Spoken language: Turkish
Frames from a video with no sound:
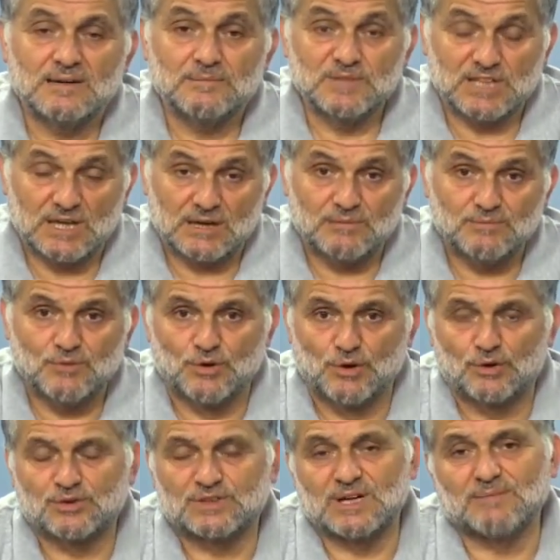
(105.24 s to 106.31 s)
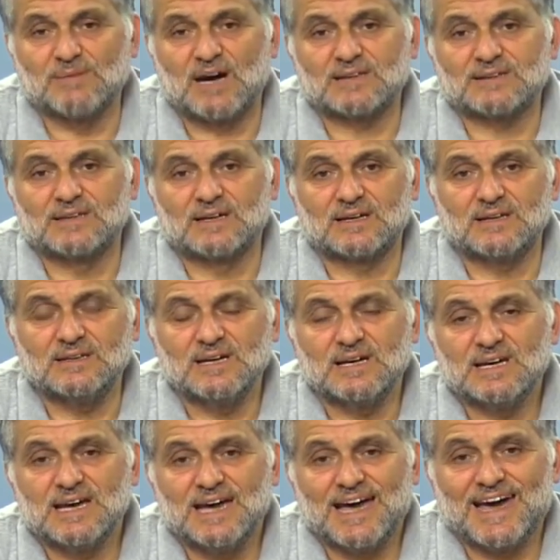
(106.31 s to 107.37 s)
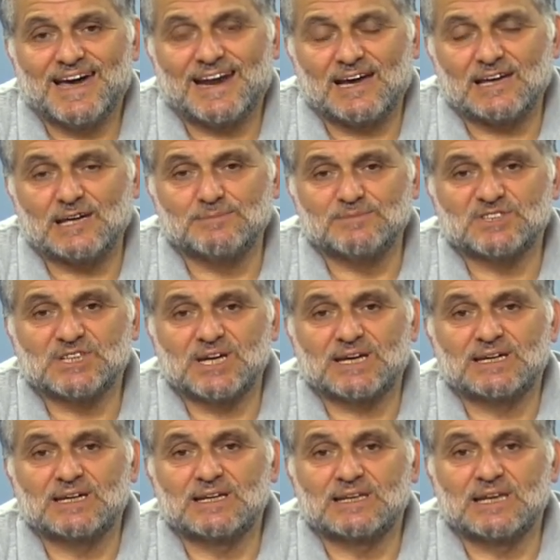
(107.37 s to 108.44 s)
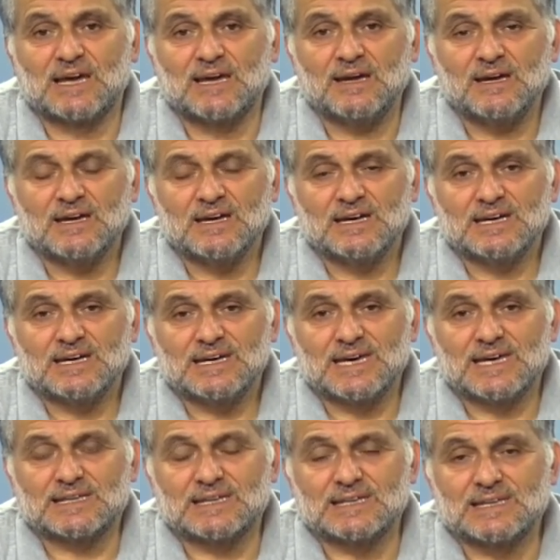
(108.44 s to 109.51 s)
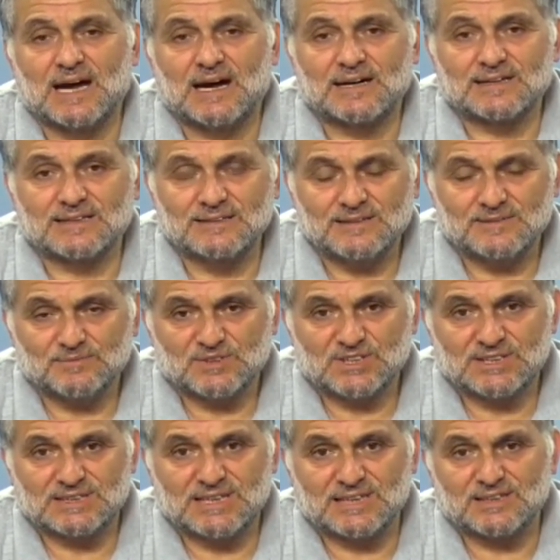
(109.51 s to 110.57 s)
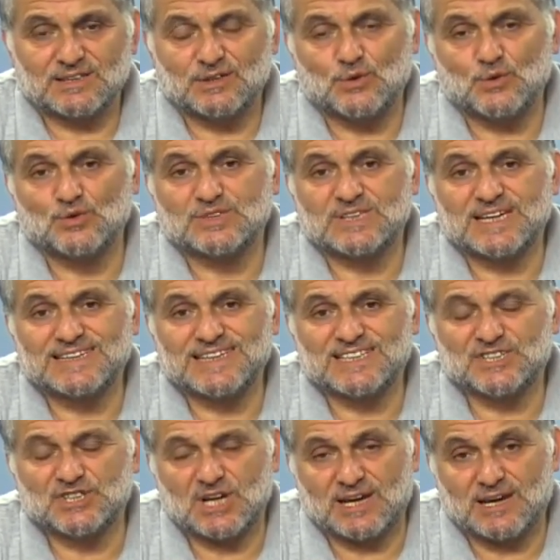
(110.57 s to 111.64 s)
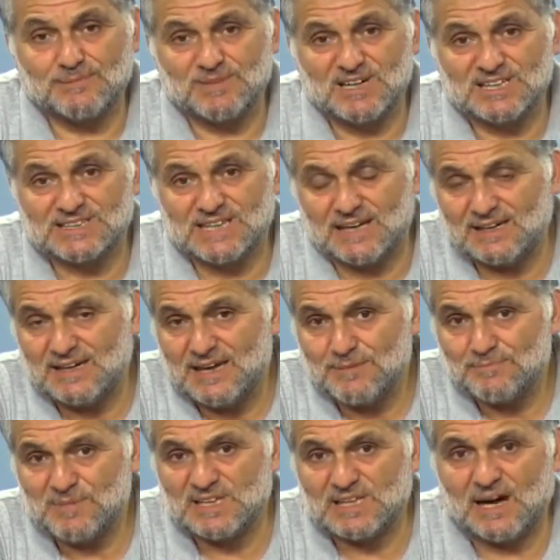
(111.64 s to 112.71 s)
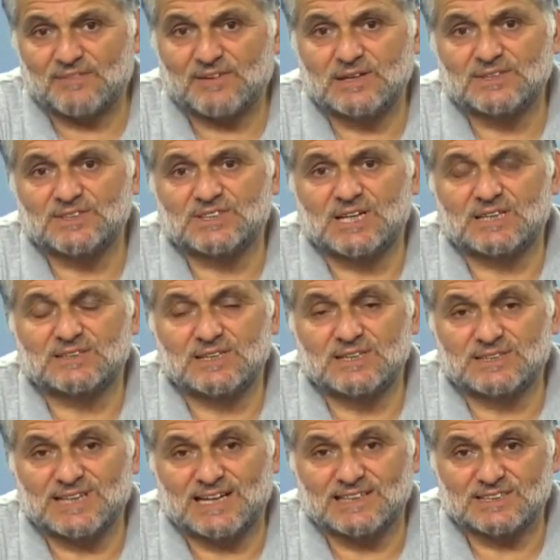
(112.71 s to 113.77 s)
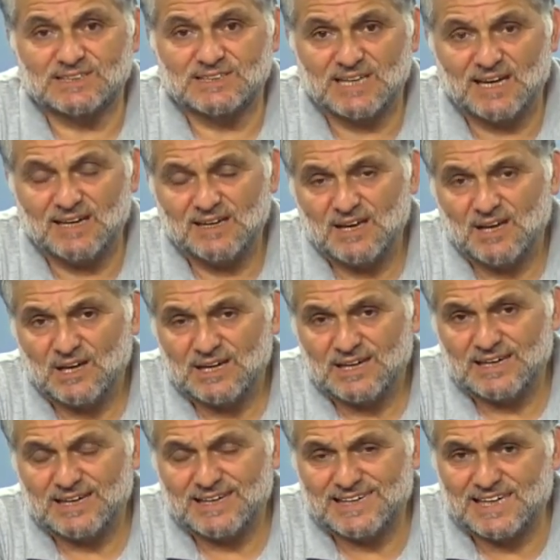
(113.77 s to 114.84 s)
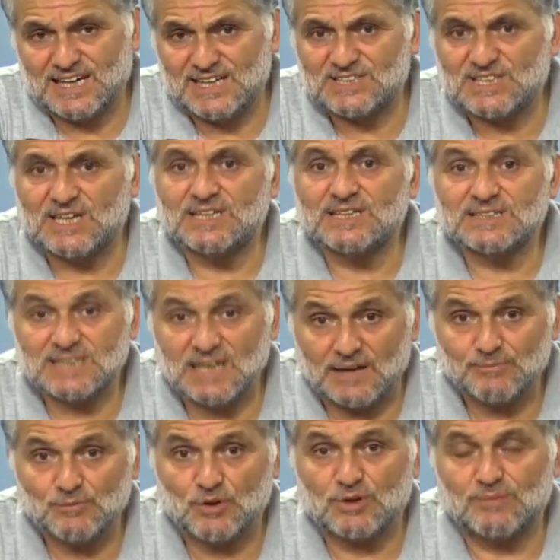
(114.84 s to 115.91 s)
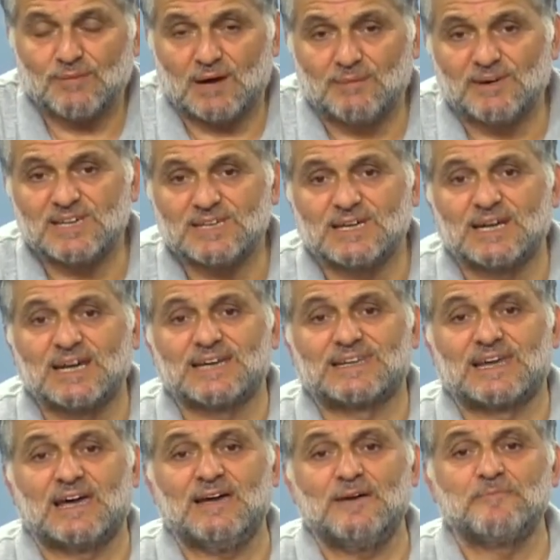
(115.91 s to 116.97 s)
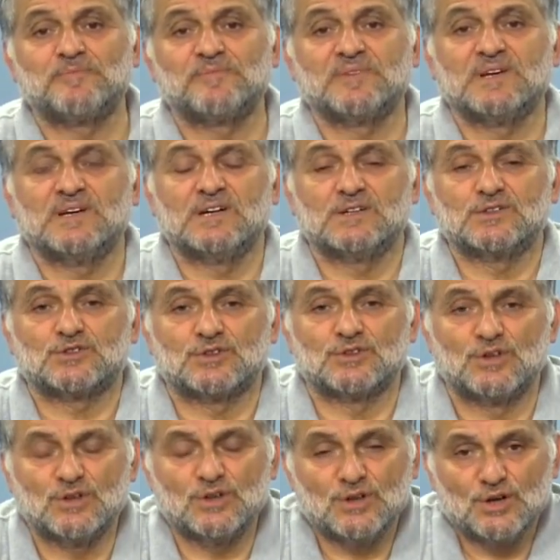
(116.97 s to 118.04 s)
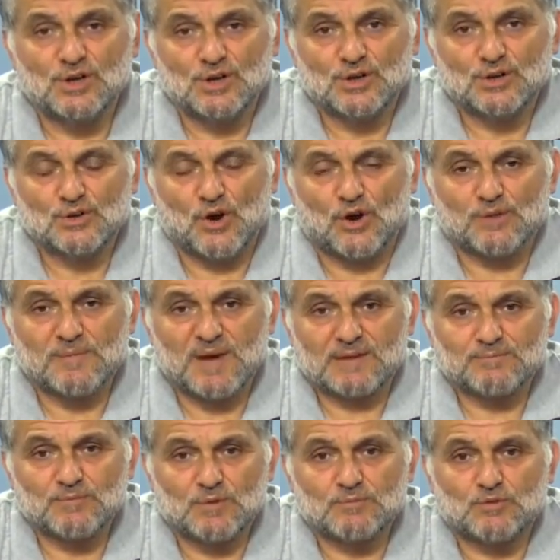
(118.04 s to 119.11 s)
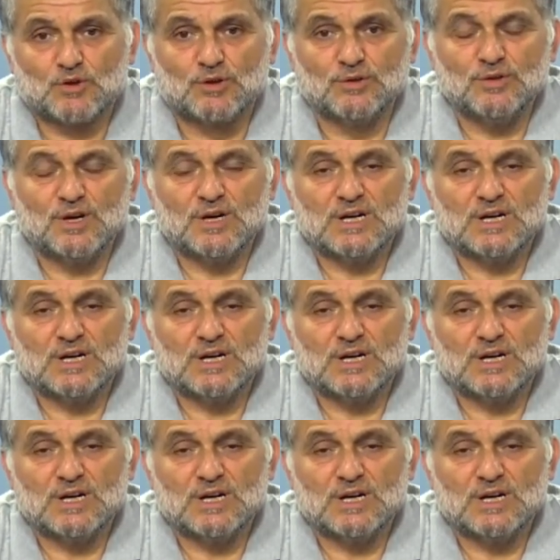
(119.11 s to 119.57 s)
bir takım büyük cemaatlerin herhangi bir şekilde iktidarın şiddetini üzerine çekebilecek bir davranış içerisine e, gireceğini sanmıyorum. Ama yine de şunu görmek mümkün.